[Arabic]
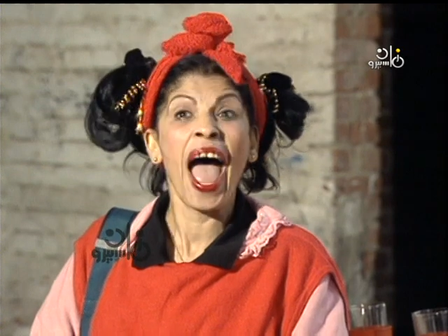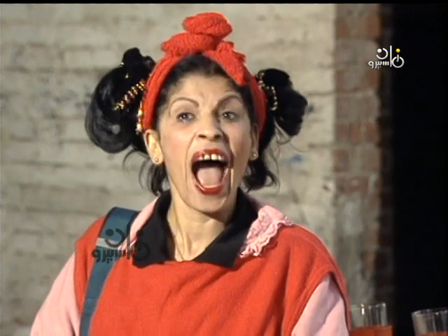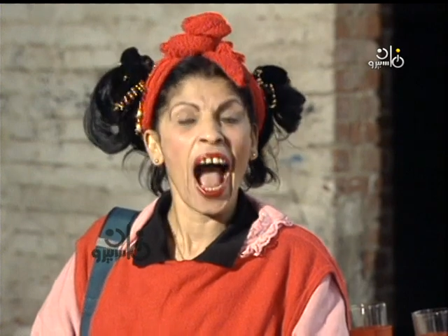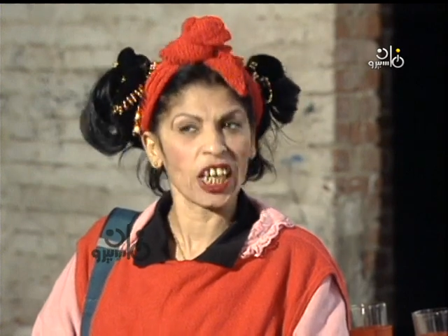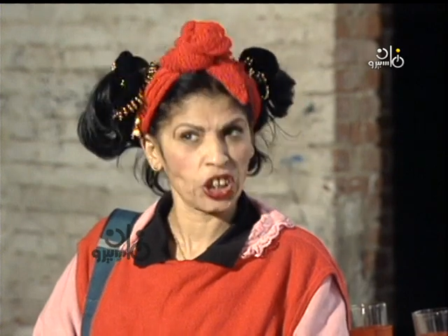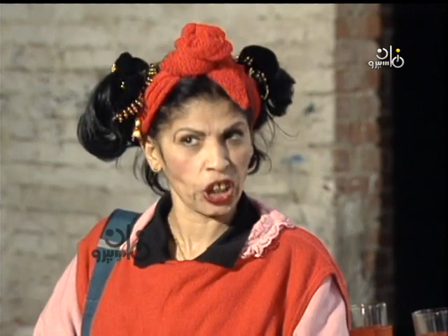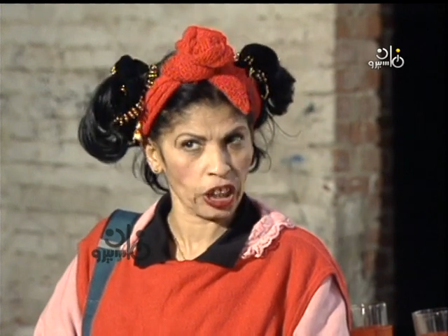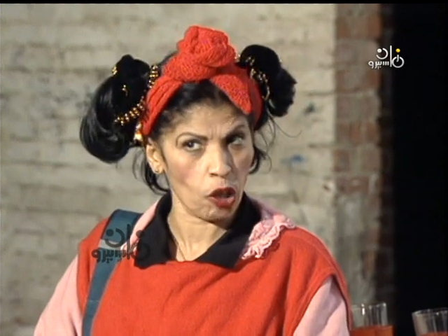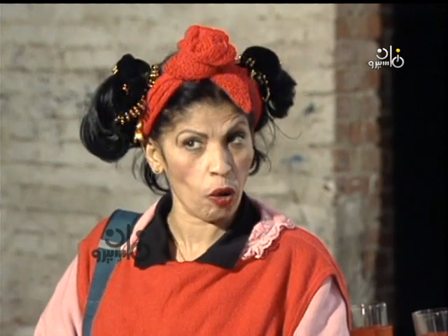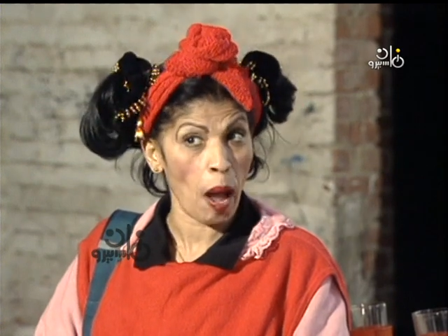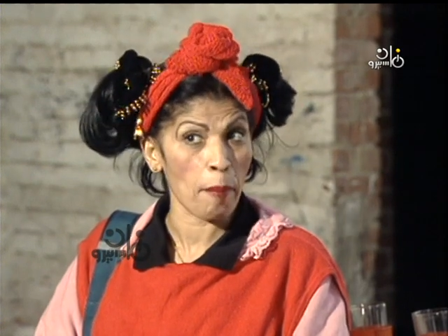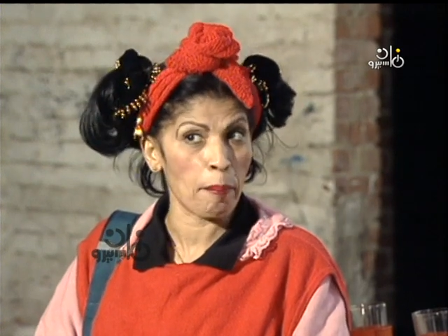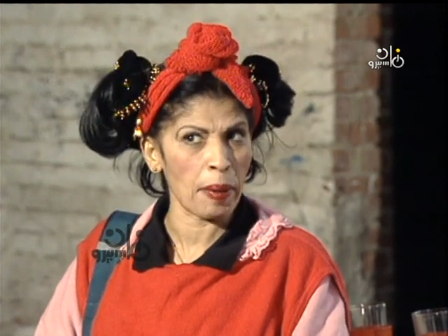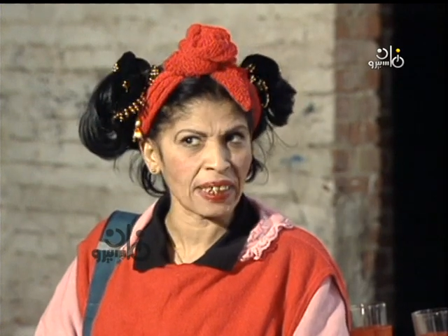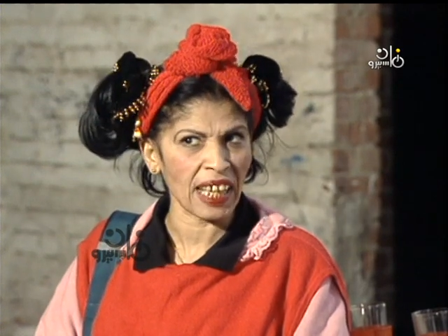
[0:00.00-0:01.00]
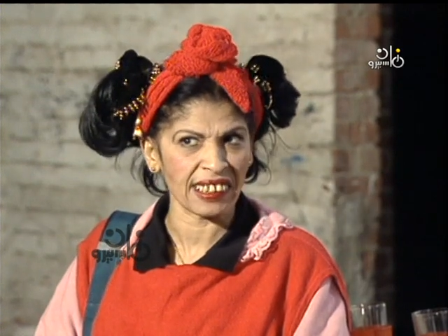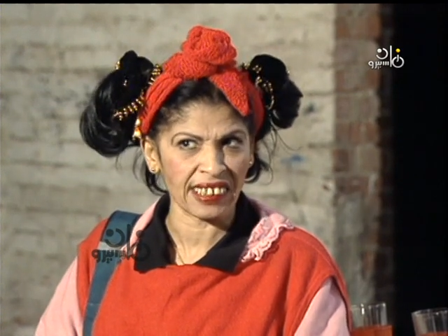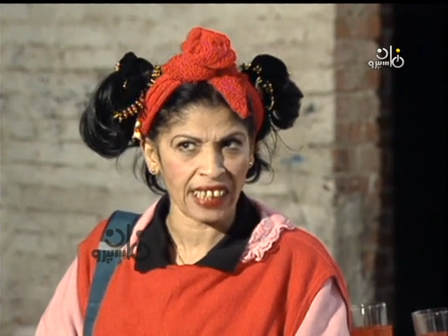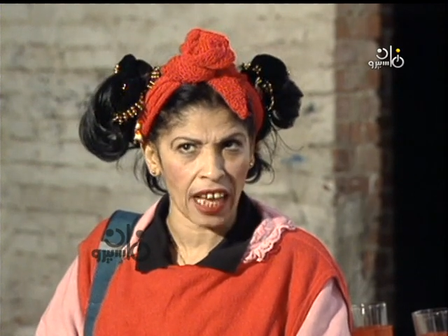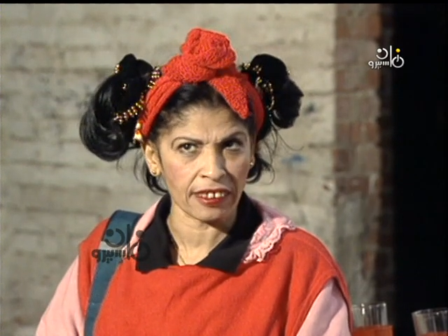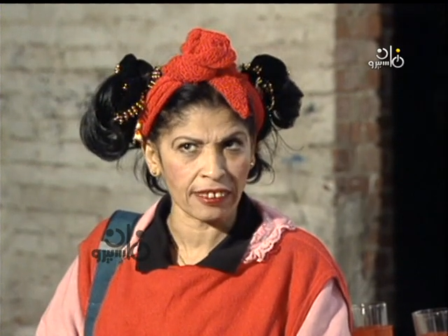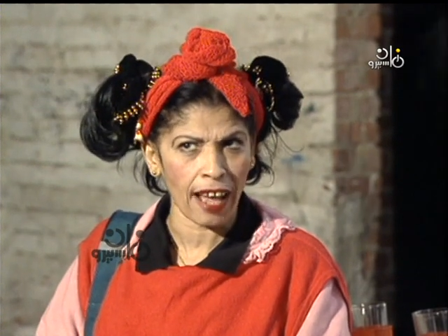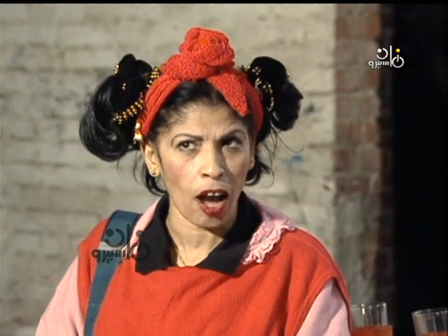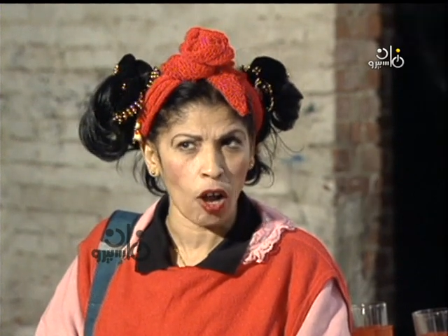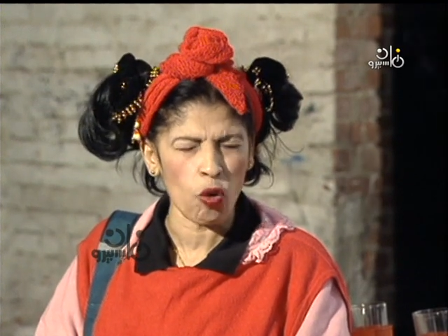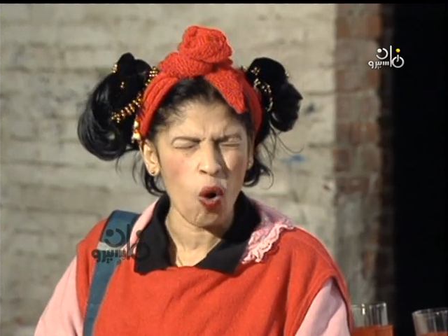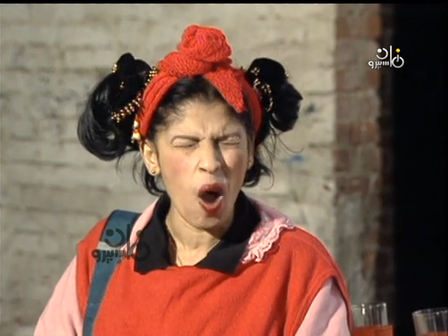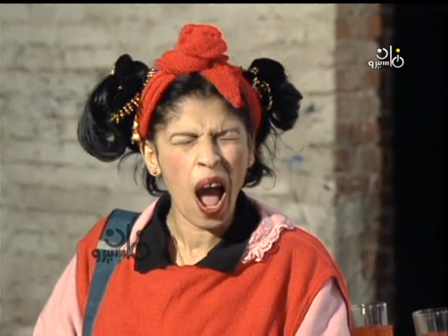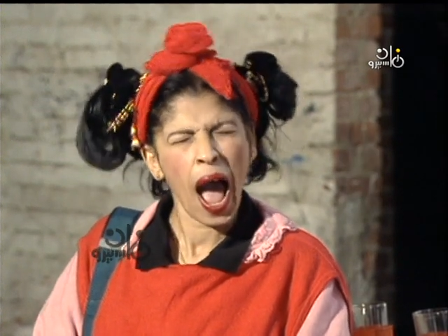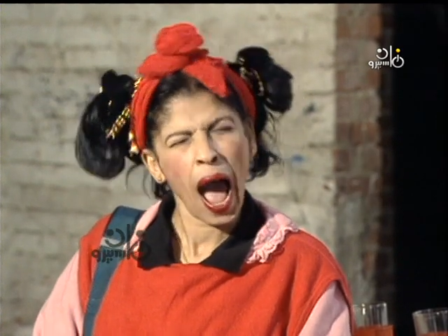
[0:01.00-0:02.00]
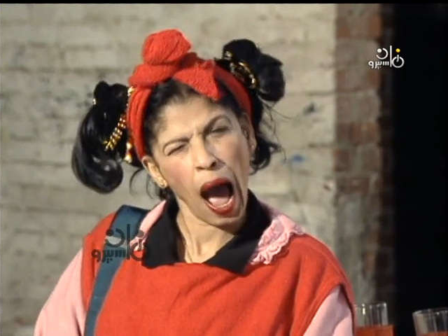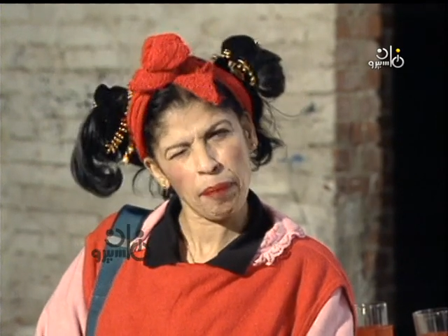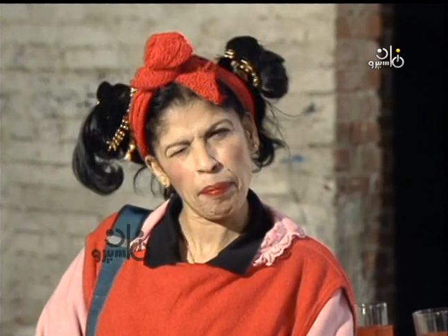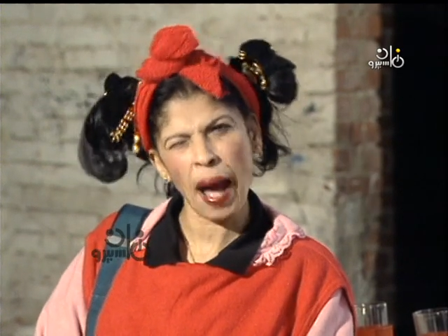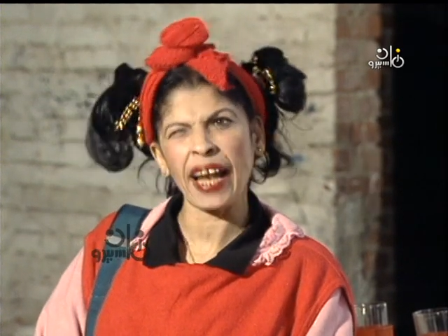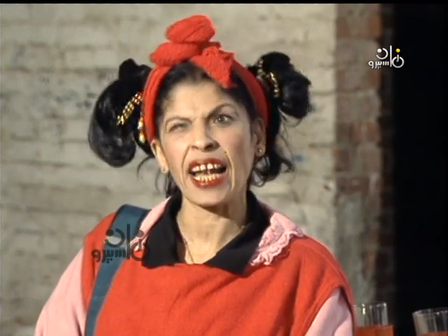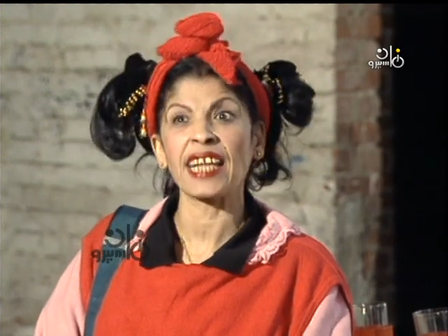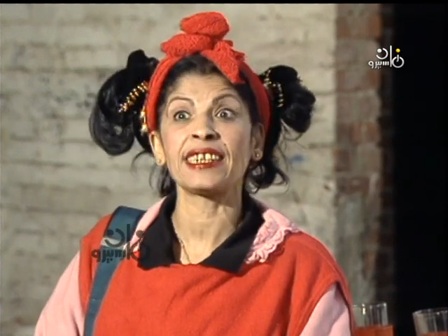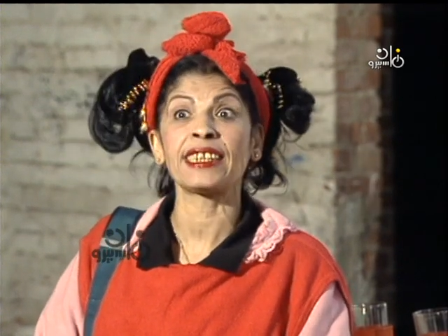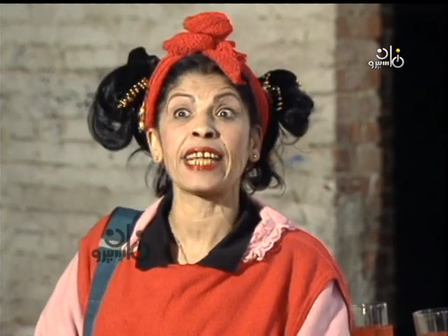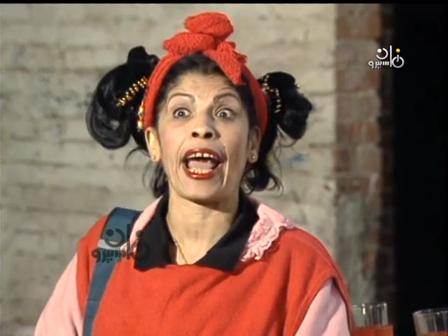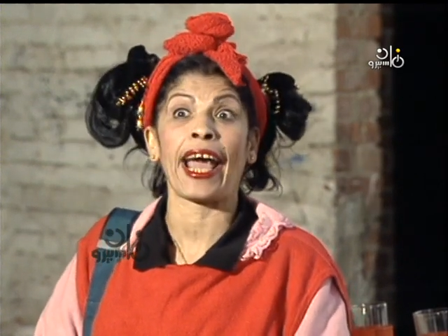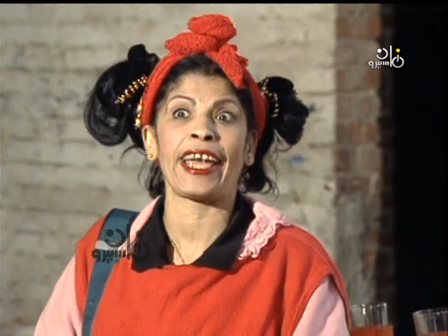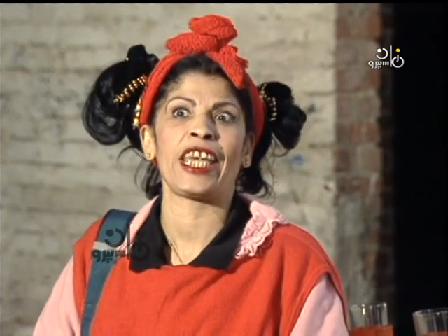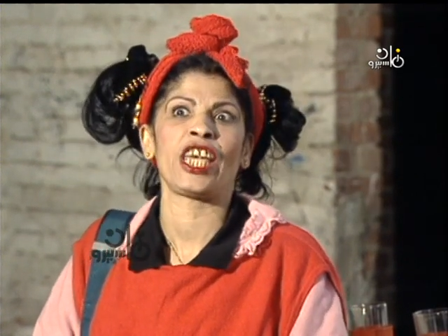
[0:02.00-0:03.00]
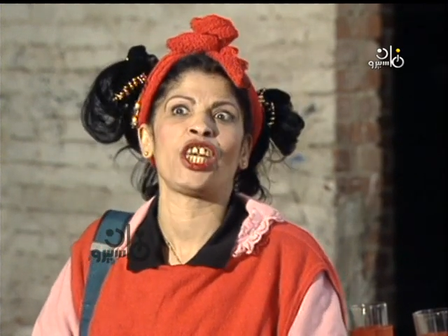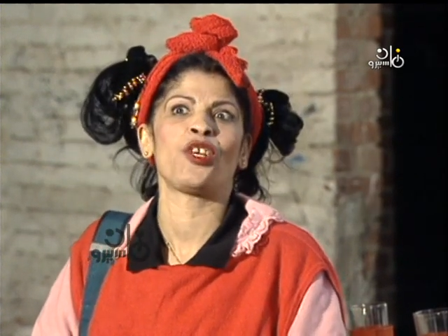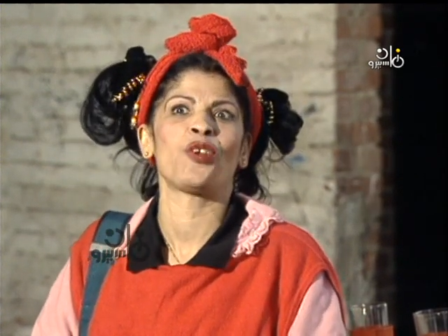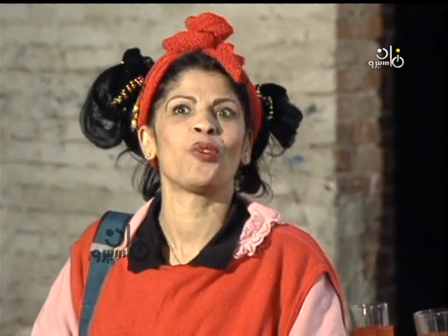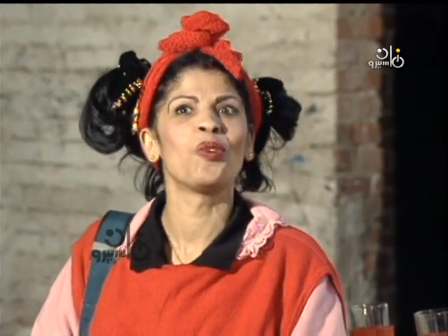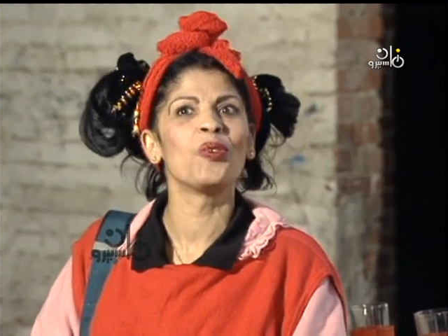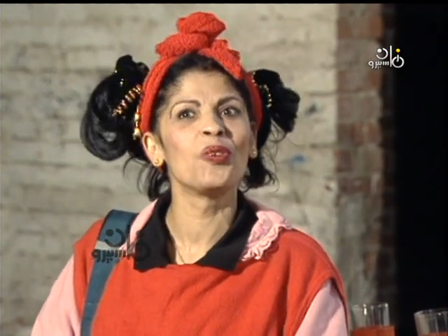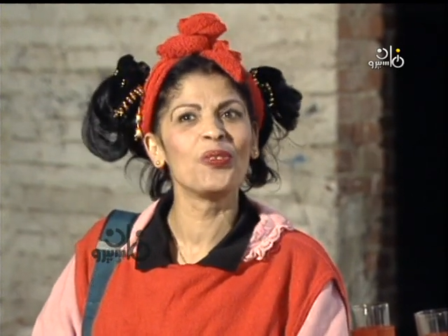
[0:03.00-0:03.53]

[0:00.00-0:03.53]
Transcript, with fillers: عشان لو حبيت استقطعه هبقى كسر عينه